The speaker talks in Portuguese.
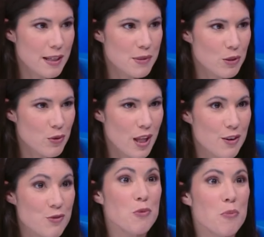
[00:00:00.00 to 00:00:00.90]

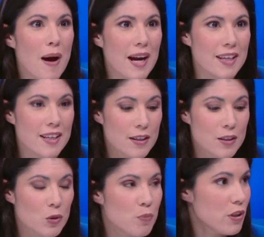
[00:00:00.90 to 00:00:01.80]
milionários de Dubai. Uhum.
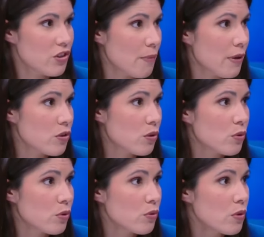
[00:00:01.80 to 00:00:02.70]
Eu não podia estar mais de
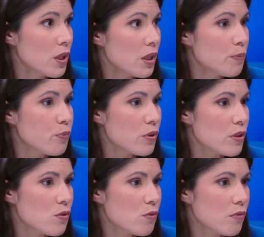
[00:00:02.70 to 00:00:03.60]
acordo e por
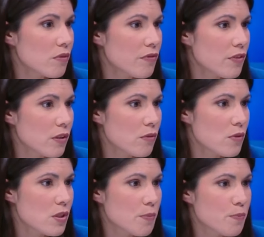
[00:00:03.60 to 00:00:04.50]
isso
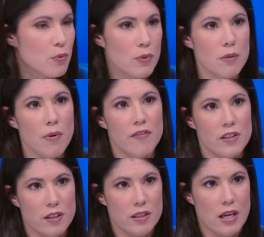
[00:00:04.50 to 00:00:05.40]
defendo que se proíba a
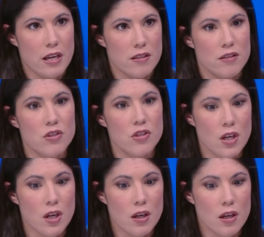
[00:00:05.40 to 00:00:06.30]
venda de casas uhum.
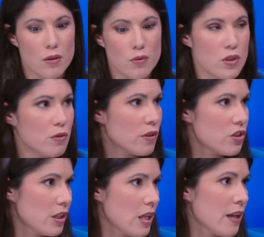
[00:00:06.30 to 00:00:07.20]
uh, no centro das
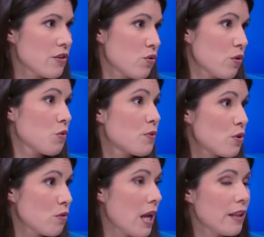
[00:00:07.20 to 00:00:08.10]
cidades, em zonas
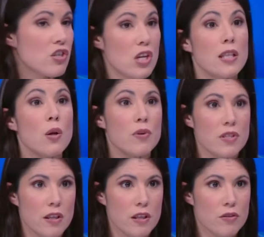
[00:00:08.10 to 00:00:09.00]
pressionadas, a não
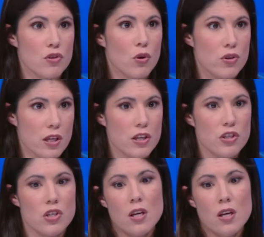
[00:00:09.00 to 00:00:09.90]
residentes. Ou
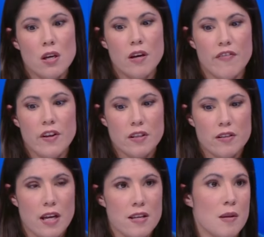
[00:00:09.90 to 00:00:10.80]
seja, a venda
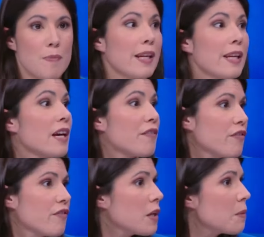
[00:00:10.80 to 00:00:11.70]
de casas é para quem quer
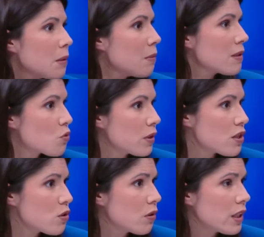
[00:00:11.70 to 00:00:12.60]
viver independente da sua
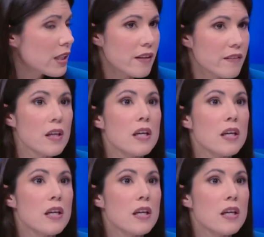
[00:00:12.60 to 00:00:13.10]
nacionalidade